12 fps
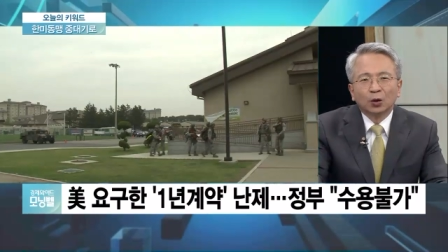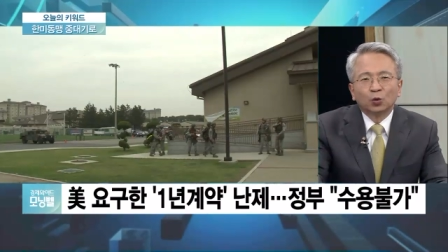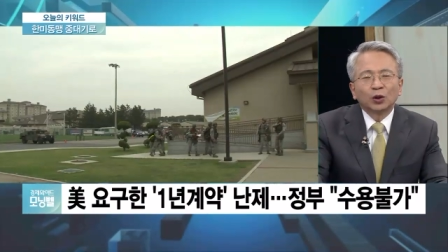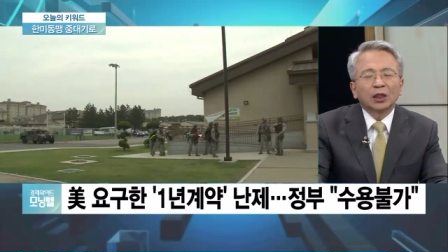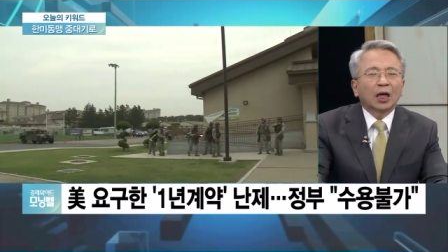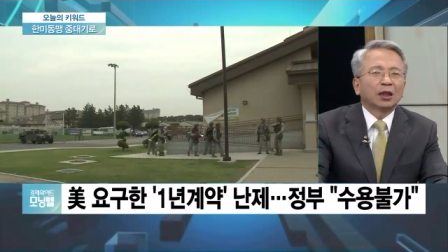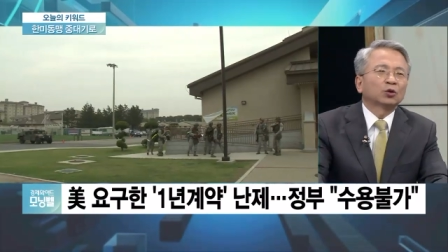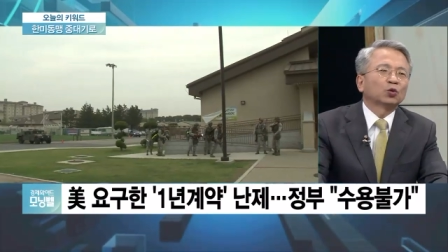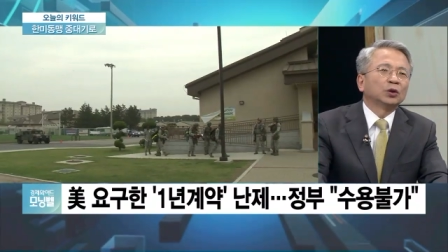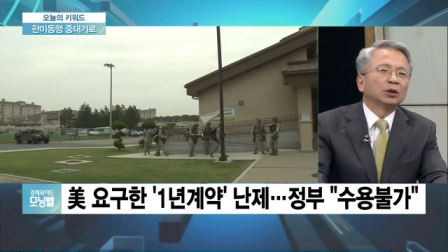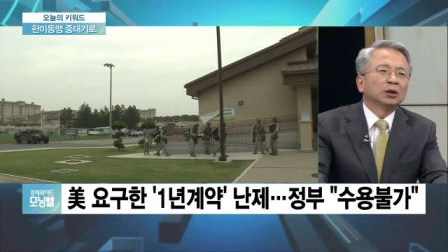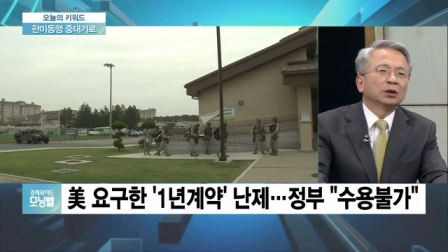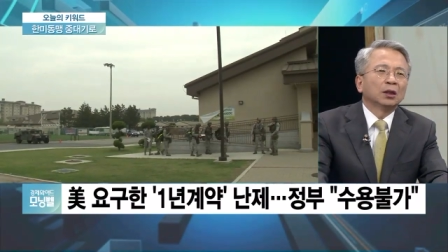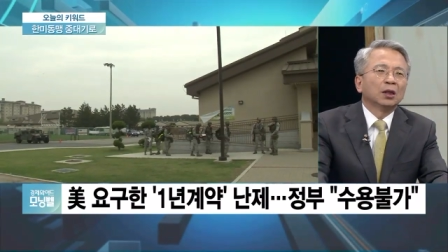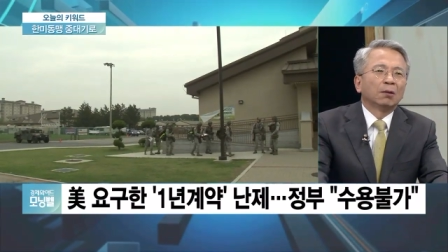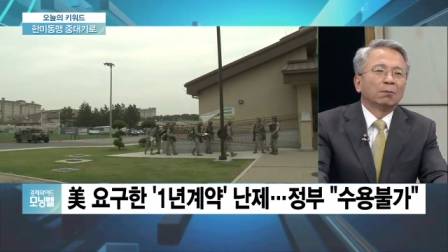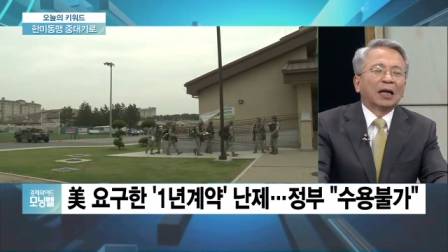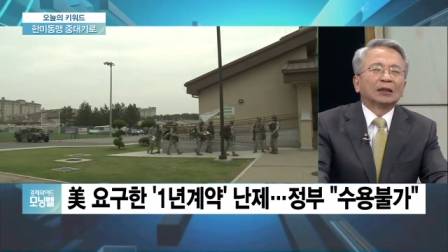우리가 할 수 있는
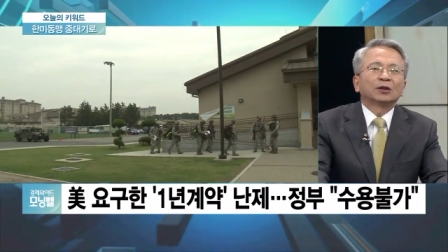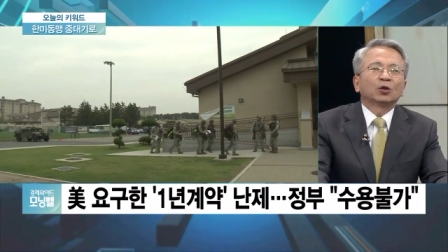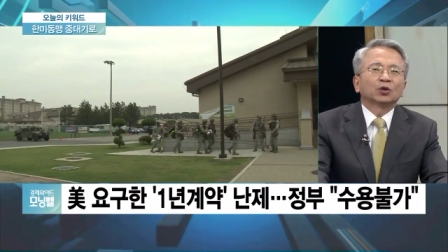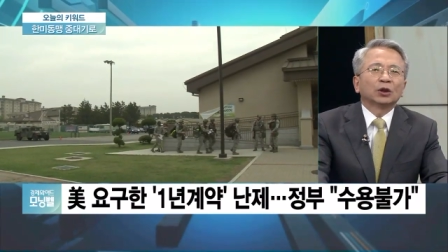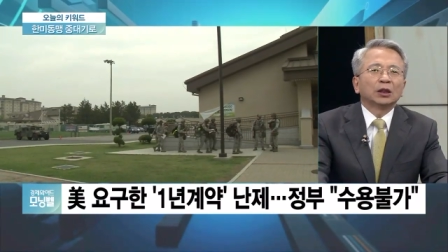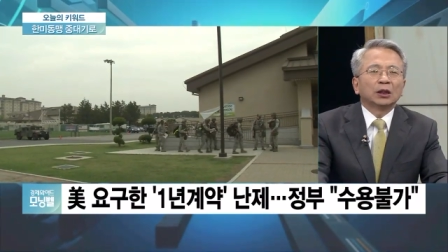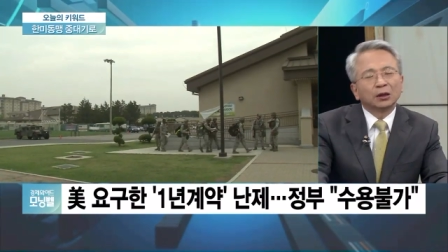마지노선이